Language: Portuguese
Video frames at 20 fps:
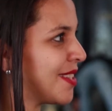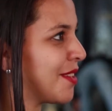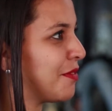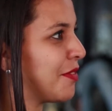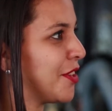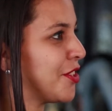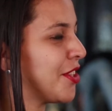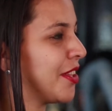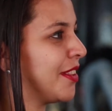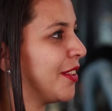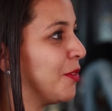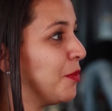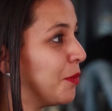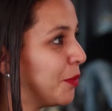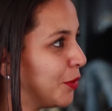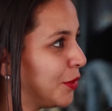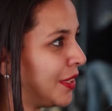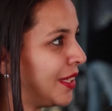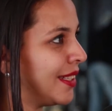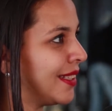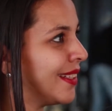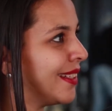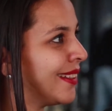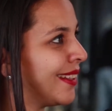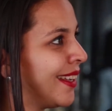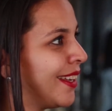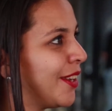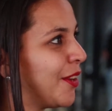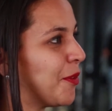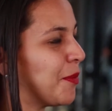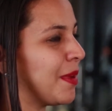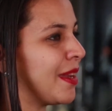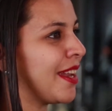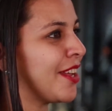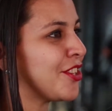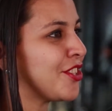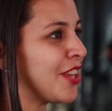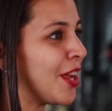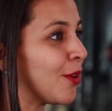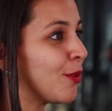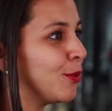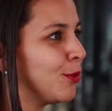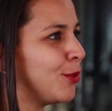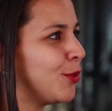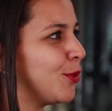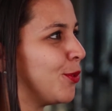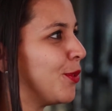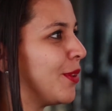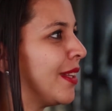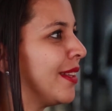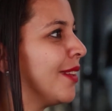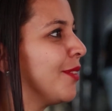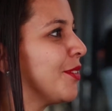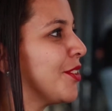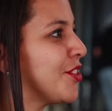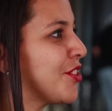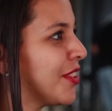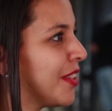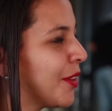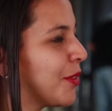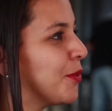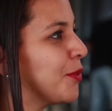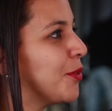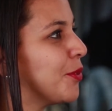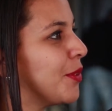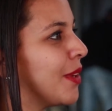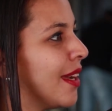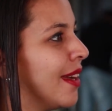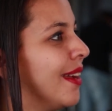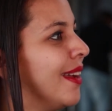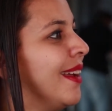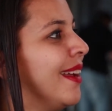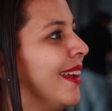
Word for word: essa festa tão bonita, né, em homenagem à cultura, não deixando a cultura